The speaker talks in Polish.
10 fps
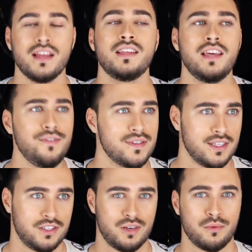Nie
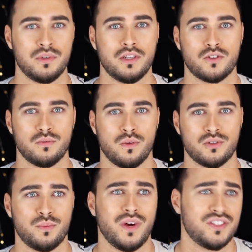wstydź się, bo mi niektórzy mówią,
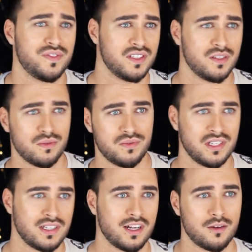że właśnie wstydzę, bo
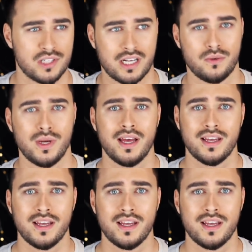wyjdę na taką czy taką.